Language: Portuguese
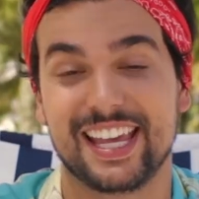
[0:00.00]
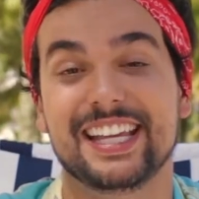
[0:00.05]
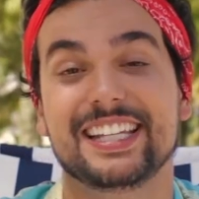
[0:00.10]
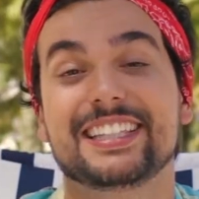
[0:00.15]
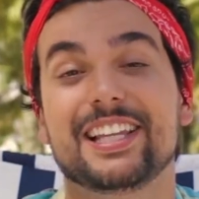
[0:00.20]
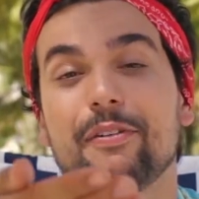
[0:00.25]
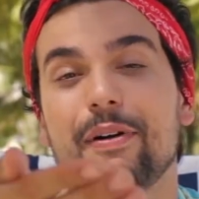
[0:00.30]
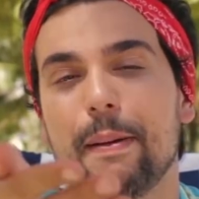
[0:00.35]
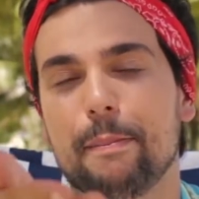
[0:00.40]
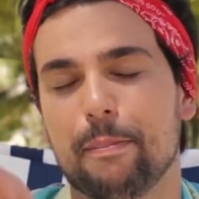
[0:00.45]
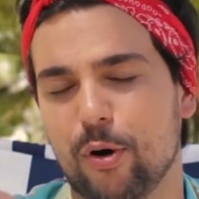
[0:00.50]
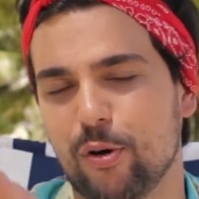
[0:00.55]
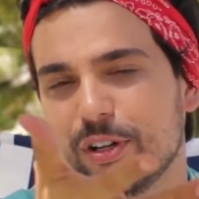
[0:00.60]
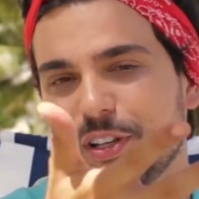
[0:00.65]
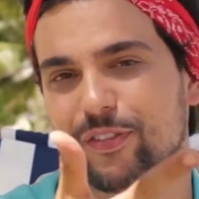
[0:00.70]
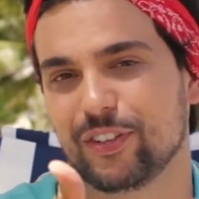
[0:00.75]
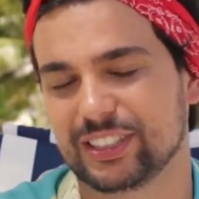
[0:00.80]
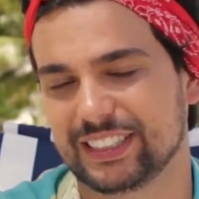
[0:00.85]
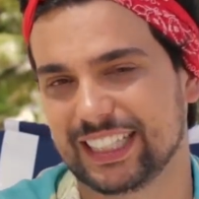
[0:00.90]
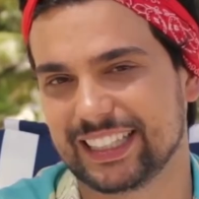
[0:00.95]
Então é bom
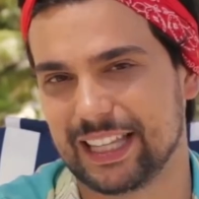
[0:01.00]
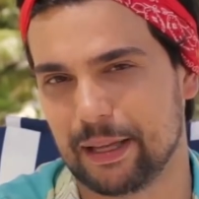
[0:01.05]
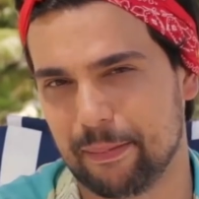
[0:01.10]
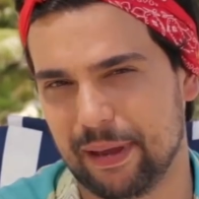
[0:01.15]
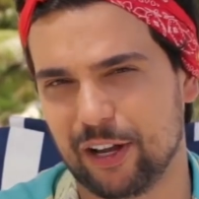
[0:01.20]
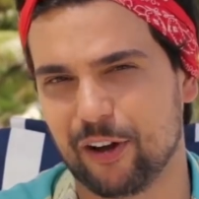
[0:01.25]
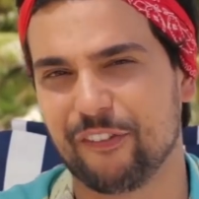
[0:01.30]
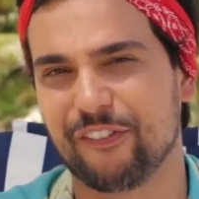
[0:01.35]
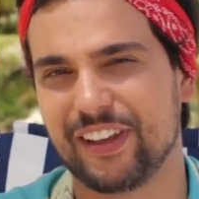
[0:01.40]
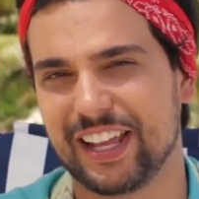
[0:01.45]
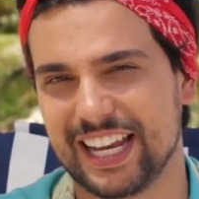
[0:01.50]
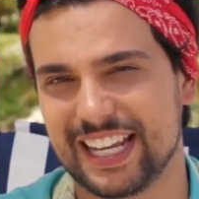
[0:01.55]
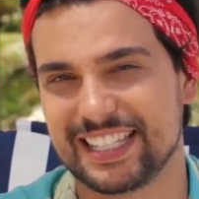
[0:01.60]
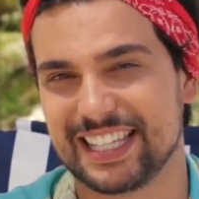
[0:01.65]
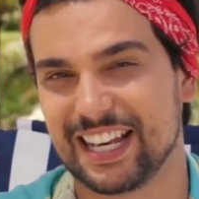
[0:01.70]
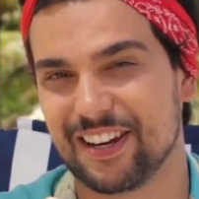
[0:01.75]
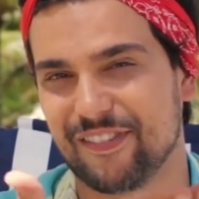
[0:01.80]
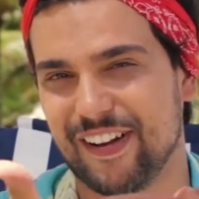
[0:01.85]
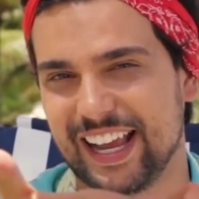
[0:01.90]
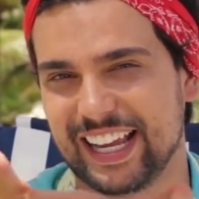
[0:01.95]
que você também
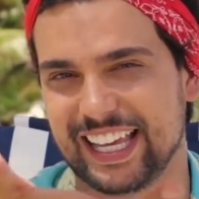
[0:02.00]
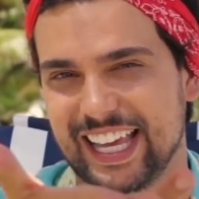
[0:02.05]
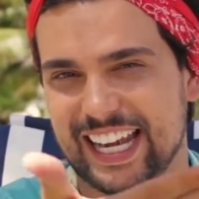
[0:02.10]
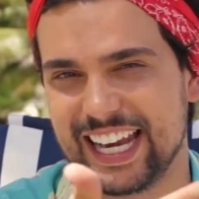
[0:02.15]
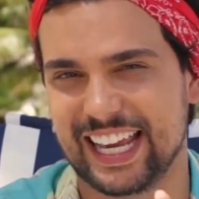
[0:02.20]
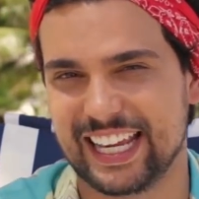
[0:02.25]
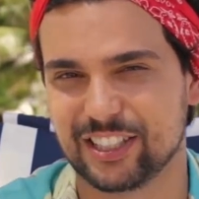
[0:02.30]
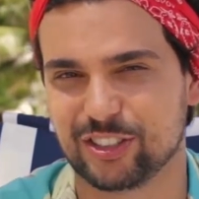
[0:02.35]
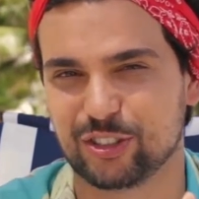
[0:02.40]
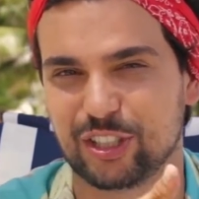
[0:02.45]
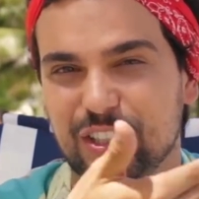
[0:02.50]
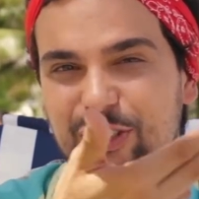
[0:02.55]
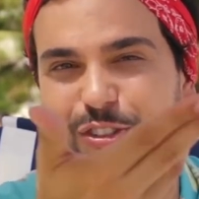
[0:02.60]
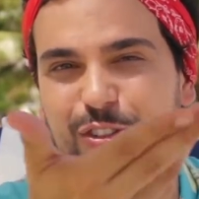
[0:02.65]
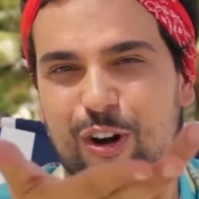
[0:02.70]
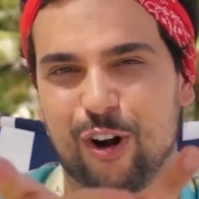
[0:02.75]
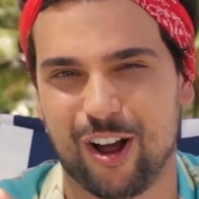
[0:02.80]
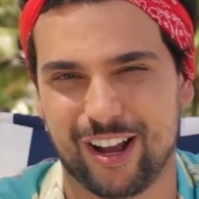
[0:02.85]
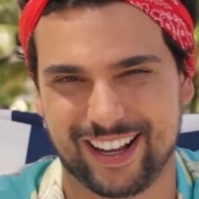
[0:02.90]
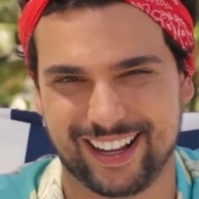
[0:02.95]
ofereça, ele vai querer isso em
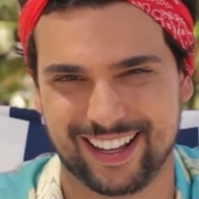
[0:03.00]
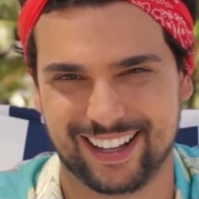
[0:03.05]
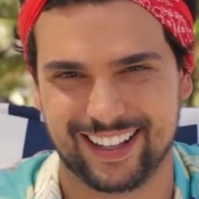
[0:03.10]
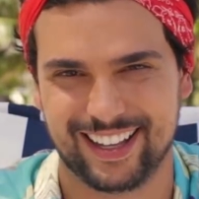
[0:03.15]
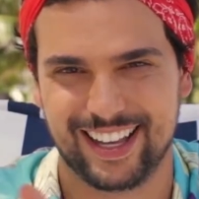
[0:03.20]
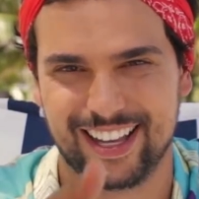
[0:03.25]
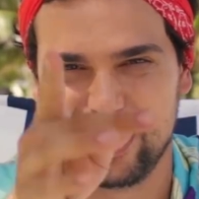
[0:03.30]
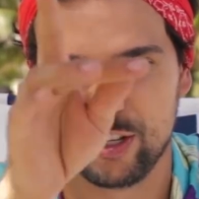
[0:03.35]
troca,